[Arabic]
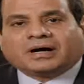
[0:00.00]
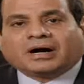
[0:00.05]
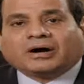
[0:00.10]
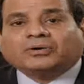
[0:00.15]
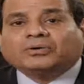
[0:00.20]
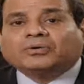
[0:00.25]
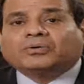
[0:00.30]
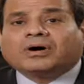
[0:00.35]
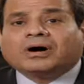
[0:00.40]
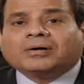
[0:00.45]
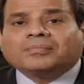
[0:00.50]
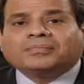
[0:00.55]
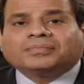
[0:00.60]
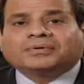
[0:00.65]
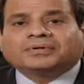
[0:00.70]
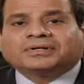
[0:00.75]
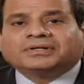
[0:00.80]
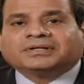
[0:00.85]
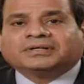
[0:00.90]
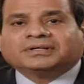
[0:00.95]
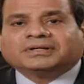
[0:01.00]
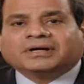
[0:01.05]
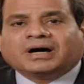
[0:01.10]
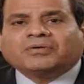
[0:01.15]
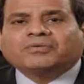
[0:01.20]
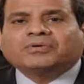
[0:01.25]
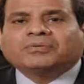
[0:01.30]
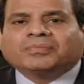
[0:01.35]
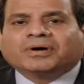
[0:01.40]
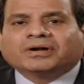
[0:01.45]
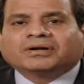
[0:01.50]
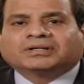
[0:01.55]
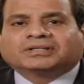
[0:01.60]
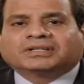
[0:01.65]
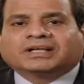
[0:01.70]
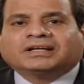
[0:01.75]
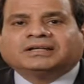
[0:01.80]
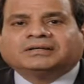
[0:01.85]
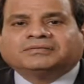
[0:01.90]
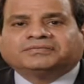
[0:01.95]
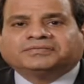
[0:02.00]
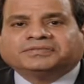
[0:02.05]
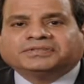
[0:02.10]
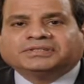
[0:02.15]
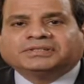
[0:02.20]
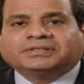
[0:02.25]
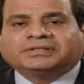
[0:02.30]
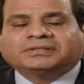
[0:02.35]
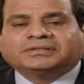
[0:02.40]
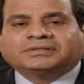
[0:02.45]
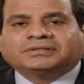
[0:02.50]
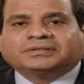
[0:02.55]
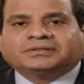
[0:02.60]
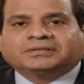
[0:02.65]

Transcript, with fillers: هقول لكم أمر آه، أول مرة أتكلم فيه